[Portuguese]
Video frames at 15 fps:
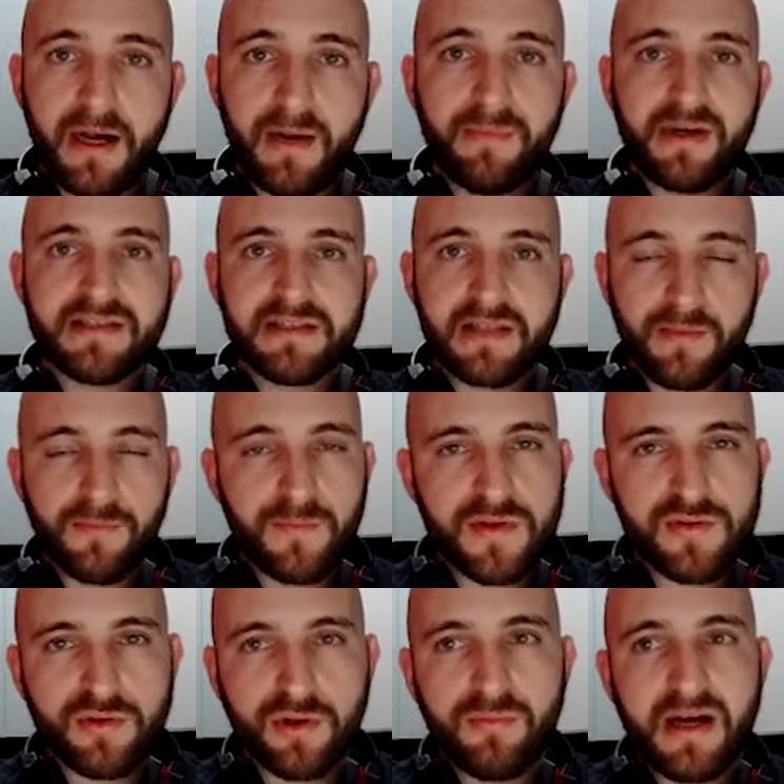Há mais tempo,
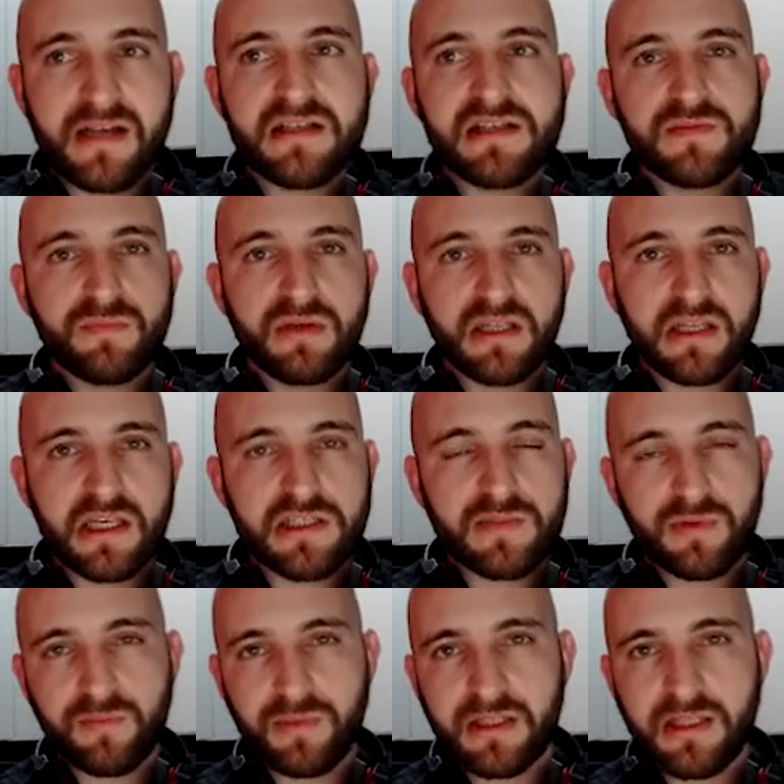pessoal mais
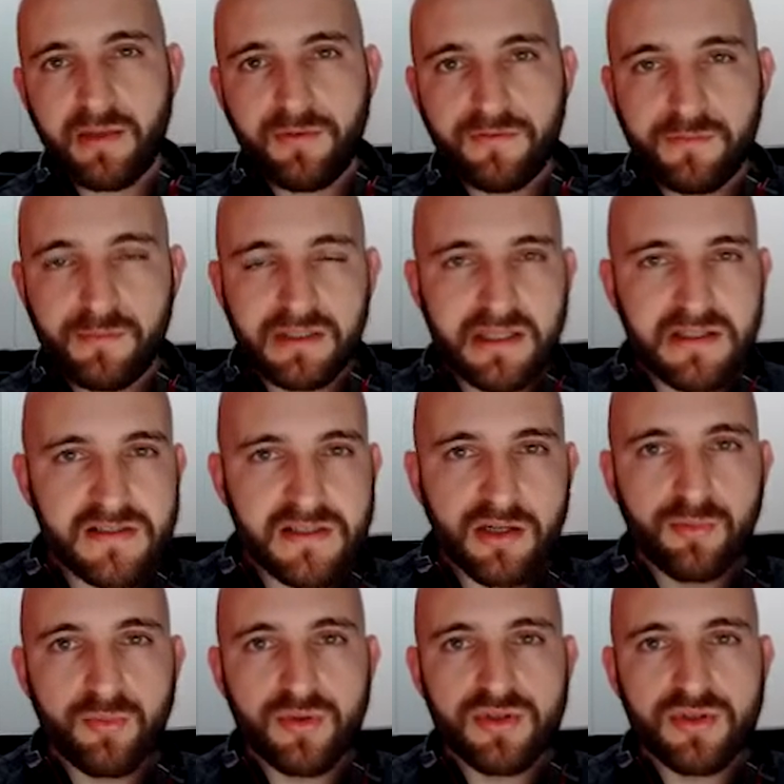experiente para aprender a movimentação,